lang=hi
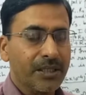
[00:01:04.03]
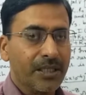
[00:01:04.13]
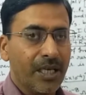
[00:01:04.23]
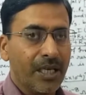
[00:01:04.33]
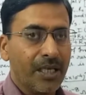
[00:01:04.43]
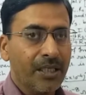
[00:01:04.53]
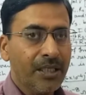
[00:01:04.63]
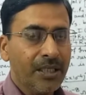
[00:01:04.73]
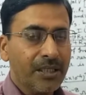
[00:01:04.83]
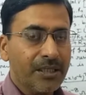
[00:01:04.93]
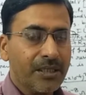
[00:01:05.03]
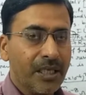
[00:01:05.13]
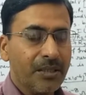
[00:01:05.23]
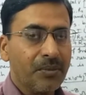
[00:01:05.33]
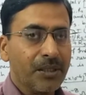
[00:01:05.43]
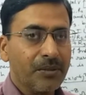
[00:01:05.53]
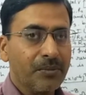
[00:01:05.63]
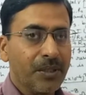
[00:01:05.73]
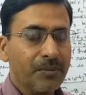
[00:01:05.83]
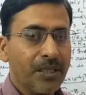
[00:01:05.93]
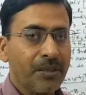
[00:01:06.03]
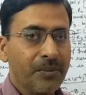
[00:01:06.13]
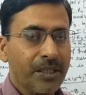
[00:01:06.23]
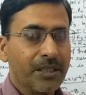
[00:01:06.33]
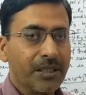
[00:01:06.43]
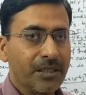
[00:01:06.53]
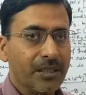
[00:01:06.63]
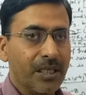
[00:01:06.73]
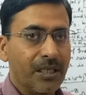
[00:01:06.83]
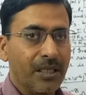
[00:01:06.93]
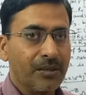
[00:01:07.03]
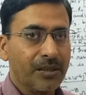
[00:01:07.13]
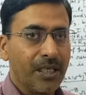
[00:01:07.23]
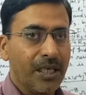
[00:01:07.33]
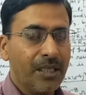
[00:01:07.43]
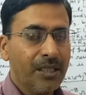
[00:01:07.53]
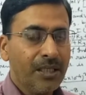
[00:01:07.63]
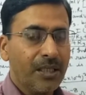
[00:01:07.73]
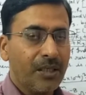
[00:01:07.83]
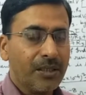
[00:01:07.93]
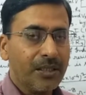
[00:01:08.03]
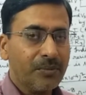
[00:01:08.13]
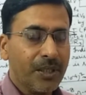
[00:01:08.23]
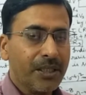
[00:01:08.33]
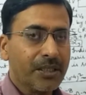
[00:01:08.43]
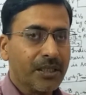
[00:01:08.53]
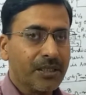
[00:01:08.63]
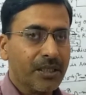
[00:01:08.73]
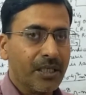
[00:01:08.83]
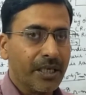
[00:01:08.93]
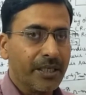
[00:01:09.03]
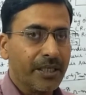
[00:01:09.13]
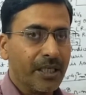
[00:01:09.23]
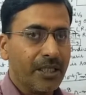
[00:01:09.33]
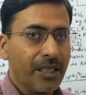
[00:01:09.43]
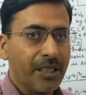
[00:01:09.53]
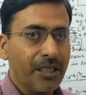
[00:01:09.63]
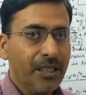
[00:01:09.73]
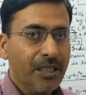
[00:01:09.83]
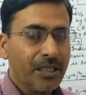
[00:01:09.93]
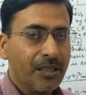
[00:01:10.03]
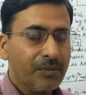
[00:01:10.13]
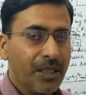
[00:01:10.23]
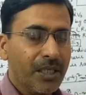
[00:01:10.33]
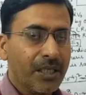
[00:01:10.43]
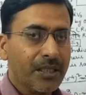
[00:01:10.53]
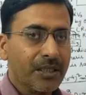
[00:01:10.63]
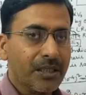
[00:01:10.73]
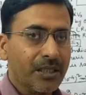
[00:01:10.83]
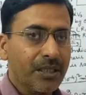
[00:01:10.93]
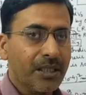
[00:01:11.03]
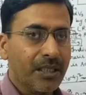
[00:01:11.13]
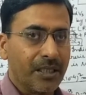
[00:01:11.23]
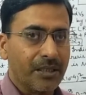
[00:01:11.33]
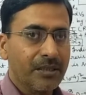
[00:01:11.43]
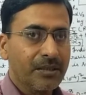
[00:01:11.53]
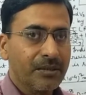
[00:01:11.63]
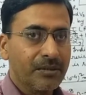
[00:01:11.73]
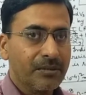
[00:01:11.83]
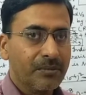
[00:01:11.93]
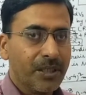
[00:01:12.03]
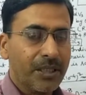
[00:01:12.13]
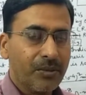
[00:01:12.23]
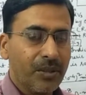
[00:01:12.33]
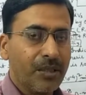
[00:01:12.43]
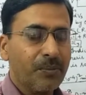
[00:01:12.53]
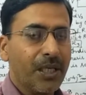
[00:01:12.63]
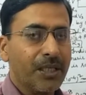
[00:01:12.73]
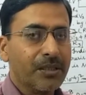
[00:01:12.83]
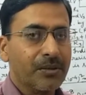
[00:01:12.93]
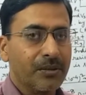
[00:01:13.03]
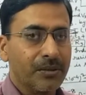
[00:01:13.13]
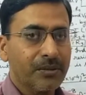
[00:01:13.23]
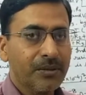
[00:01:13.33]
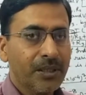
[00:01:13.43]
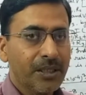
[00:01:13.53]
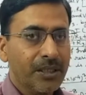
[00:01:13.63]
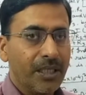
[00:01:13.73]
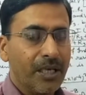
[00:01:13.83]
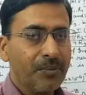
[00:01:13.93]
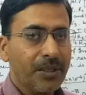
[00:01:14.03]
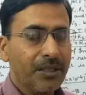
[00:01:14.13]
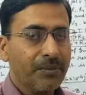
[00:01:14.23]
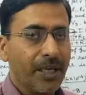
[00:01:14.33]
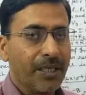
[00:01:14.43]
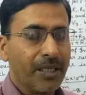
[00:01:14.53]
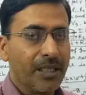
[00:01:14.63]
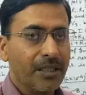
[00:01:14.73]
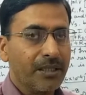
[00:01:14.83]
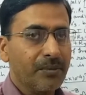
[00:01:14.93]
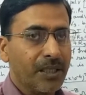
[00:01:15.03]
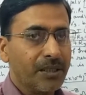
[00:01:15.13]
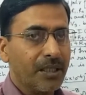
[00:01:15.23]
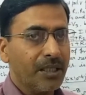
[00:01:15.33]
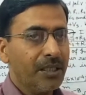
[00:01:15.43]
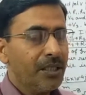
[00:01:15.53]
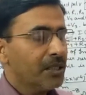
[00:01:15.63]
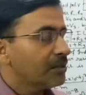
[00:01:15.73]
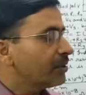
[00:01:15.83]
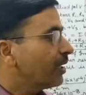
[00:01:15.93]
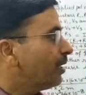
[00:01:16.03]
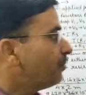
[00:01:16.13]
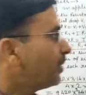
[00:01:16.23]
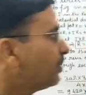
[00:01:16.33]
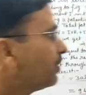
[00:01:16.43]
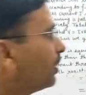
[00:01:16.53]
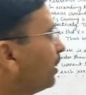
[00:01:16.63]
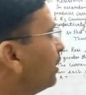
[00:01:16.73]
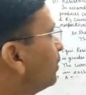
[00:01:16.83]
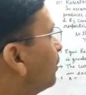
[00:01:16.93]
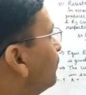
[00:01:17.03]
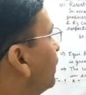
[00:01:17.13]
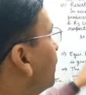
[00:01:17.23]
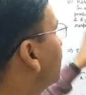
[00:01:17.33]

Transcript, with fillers: क्या है इन सारी बातों पर भी हमें डिस्कशन करना होता है और इन पर डिस्कशन करने के लिए ही हमने इलेक्ट्रिसिटी के पर्टिकुलर पार्ट्स को यहाँ पर डिफाइन करने की बात की तो यहाँ पर जो सीरीज कम्बिनेशन